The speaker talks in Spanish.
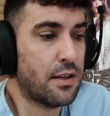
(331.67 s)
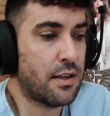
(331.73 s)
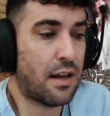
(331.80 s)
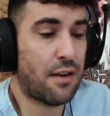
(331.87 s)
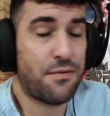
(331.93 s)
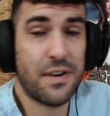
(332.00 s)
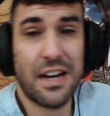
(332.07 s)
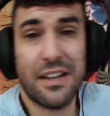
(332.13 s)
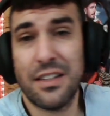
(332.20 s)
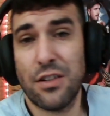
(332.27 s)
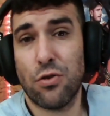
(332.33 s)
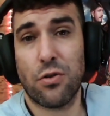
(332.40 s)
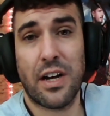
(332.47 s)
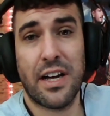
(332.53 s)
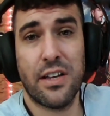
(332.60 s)
al final te
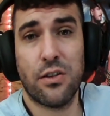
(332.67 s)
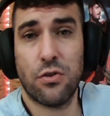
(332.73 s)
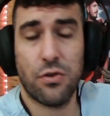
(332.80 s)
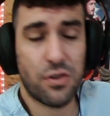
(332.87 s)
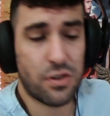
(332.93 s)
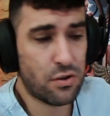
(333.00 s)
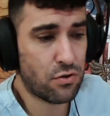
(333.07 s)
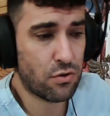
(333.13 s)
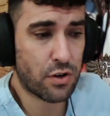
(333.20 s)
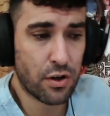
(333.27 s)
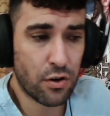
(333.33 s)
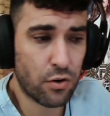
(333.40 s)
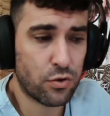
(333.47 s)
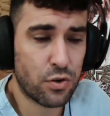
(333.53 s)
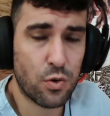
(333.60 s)
toca esto, insisto, que
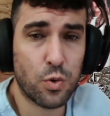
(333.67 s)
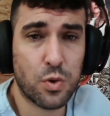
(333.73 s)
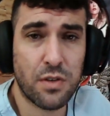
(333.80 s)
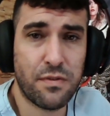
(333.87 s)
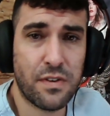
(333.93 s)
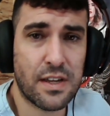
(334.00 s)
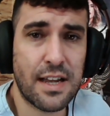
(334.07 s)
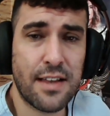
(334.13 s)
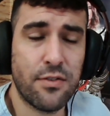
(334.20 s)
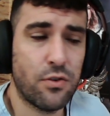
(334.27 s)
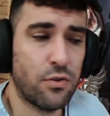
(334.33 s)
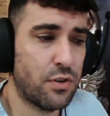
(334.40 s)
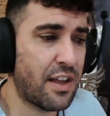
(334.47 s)
no lo estoy justificando.